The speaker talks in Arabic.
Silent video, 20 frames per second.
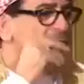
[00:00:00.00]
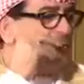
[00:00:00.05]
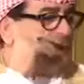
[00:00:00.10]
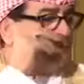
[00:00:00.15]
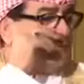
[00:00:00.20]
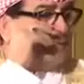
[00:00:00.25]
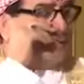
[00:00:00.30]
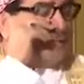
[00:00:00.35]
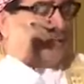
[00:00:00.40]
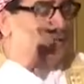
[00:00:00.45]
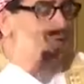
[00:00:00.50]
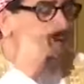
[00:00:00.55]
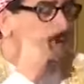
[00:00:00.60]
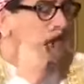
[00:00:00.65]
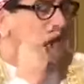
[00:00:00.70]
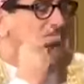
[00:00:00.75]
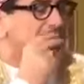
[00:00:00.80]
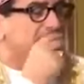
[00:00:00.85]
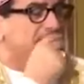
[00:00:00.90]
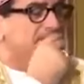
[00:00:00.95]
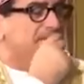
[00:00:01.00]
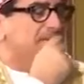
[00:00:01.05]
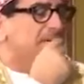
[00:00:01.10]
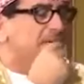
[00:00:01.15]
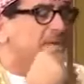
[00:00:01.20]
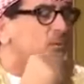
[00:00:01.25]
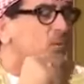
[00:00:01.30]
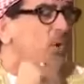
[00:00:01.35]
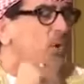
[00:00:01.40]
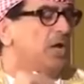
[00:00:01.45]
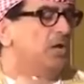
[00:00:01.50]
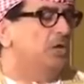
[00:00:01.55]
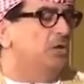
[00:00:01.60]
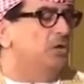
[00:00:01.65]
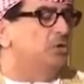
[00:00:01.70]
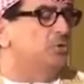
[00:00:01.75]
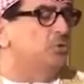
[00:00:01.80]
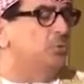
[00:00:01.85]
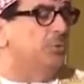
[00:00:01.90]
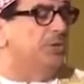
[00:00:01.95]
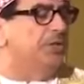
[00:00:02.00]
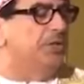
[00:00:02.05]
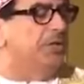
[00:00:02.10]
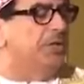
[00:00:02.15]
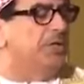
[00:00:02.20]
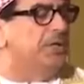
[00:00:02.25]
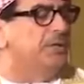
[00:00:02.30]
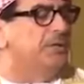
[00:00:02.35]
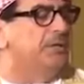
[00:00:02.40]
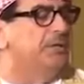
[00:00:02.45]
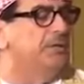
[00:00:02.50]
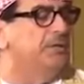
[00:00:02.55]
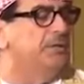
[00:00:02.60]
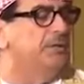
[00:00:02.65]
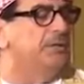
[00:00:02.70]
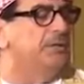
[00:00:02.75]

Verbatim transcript: جيت اسألها انت منين واهلك وين؟